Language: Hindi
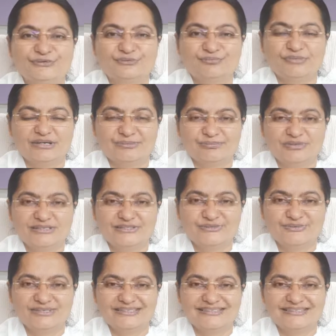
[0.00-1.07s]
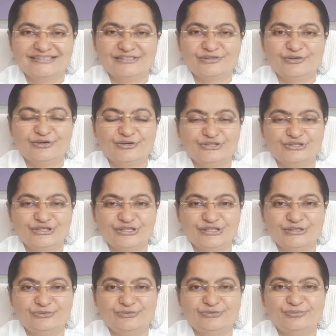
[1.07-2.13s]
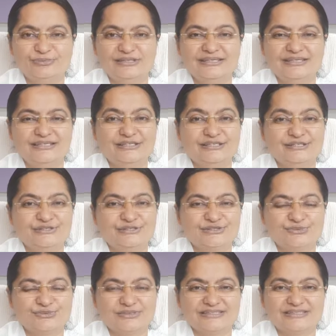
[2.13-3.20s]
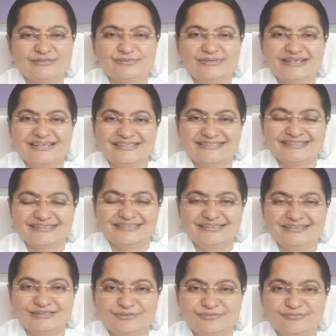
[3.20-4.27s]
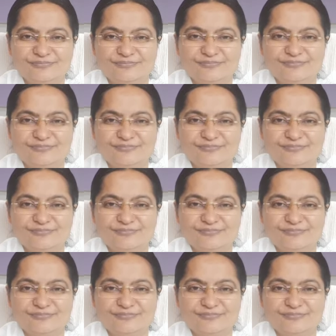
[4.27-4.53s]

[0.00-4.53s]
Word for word: तो मन भी स्वस्थ और शरीर को भी स्वस्थ बना सकते